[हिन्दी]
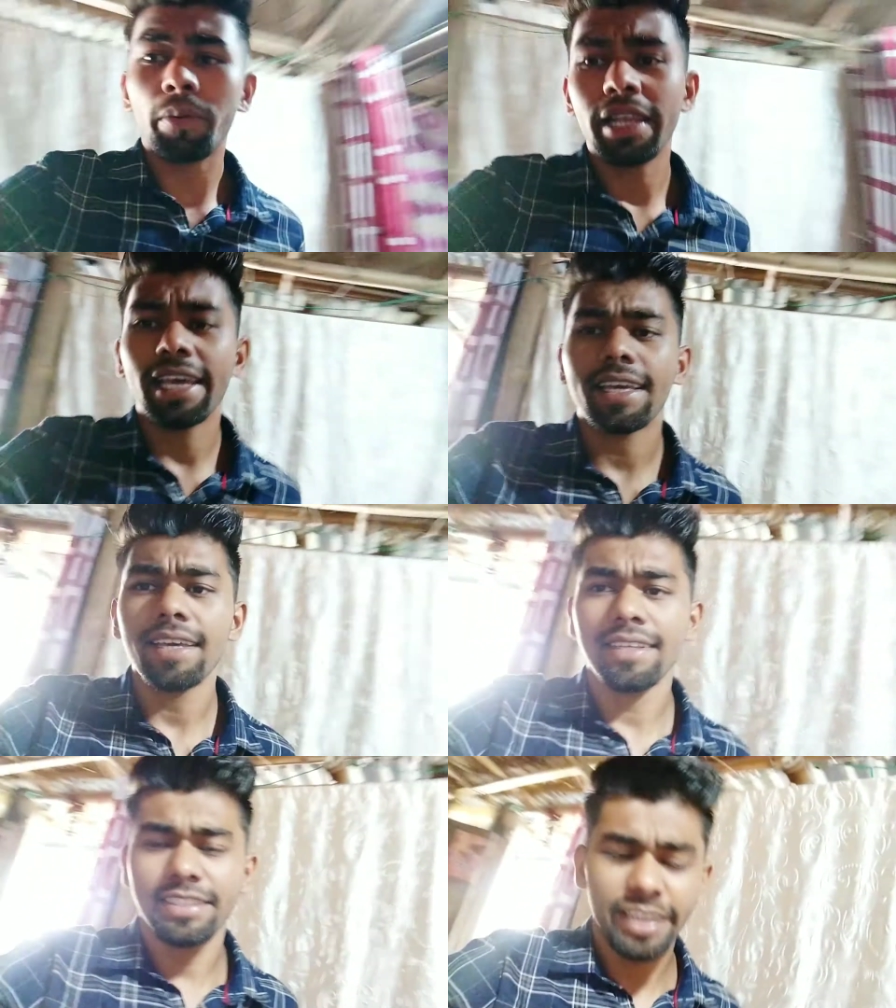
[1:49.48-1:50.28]
अभी लेके
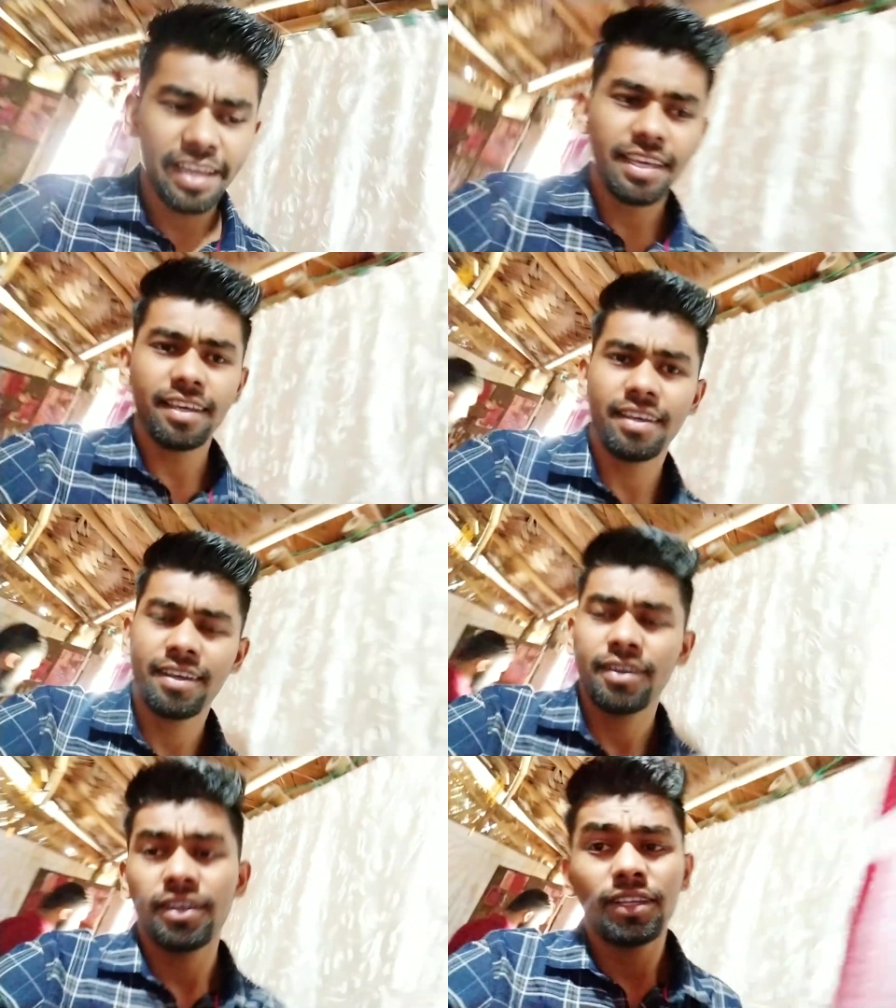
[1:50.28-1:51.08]
जाएंगे
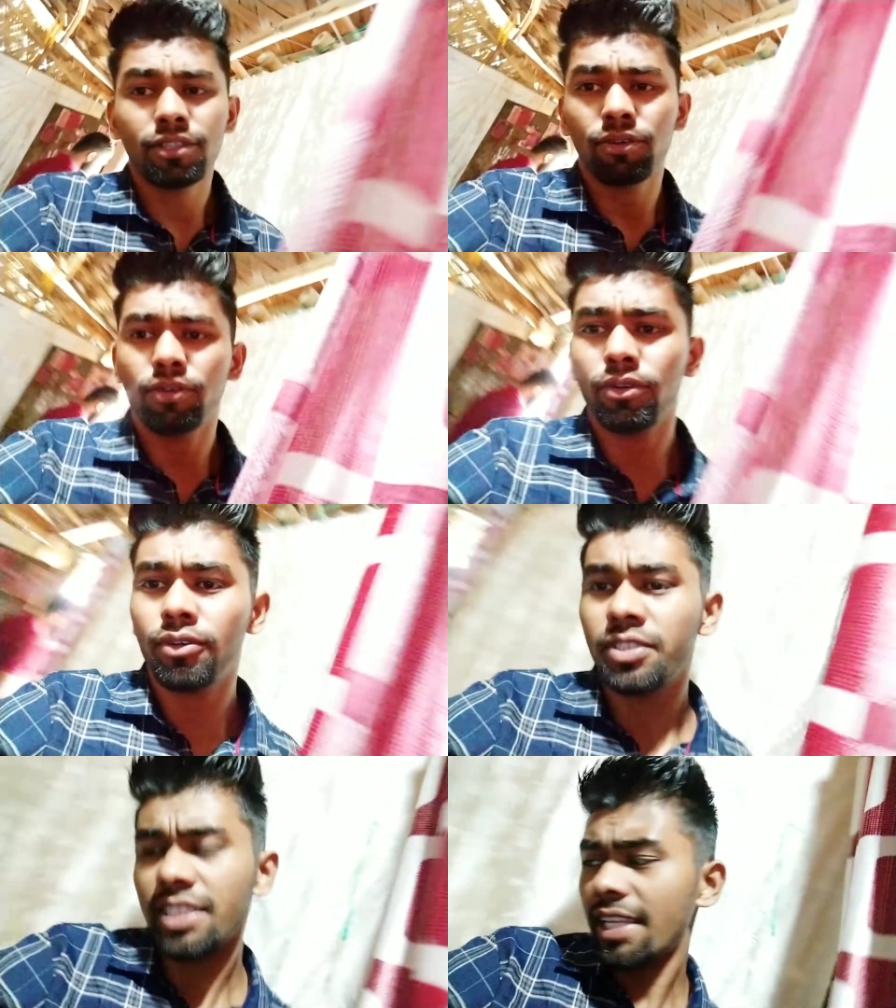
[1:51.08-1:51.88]
तो
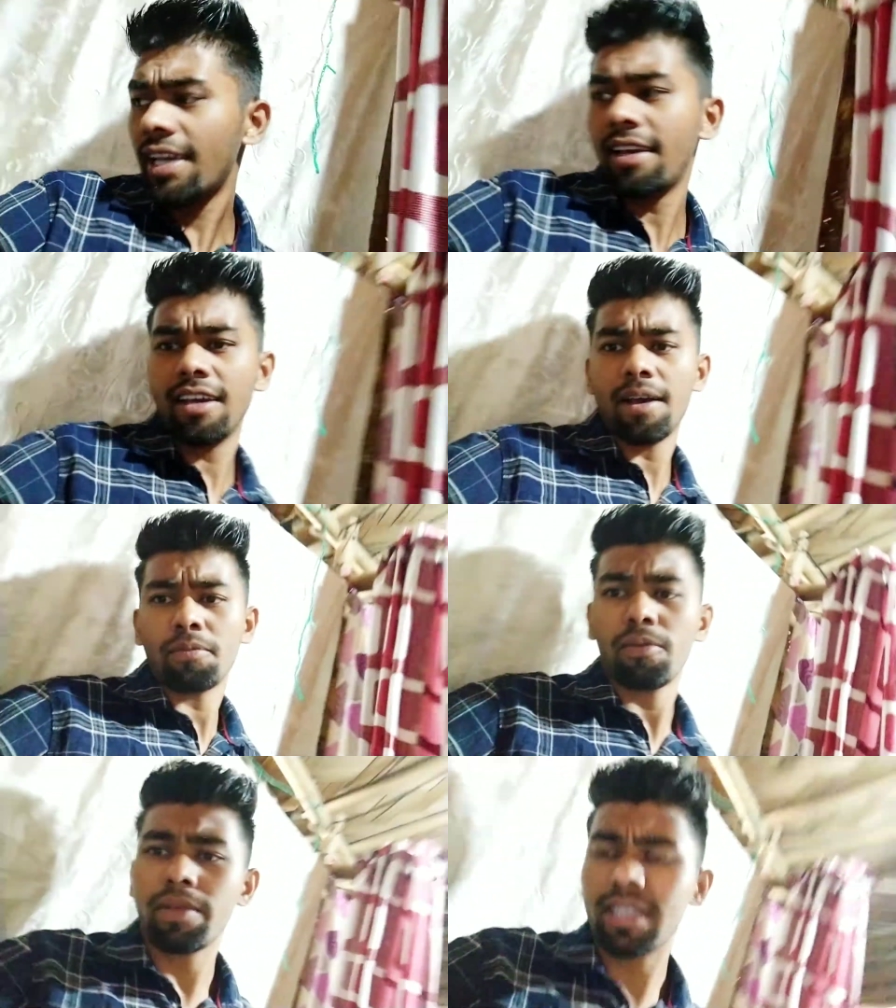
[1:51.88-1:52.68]
चलिए
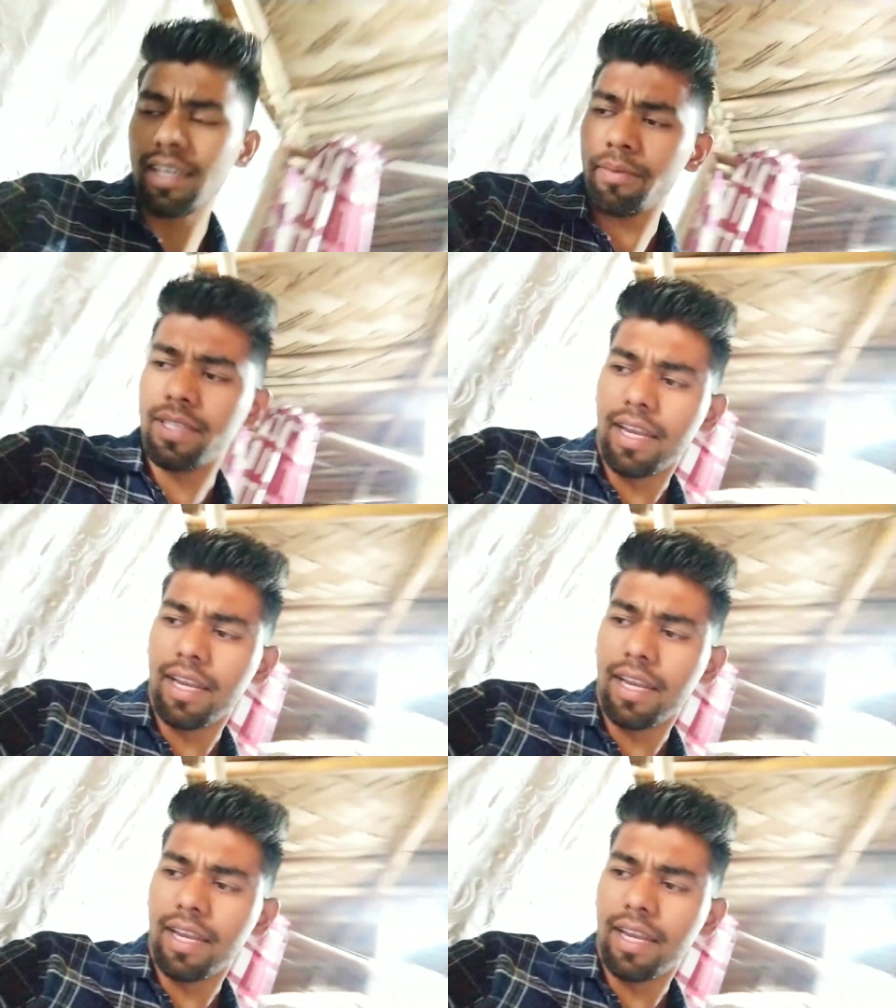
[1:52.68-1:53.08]
आपको मिलते हैं अभी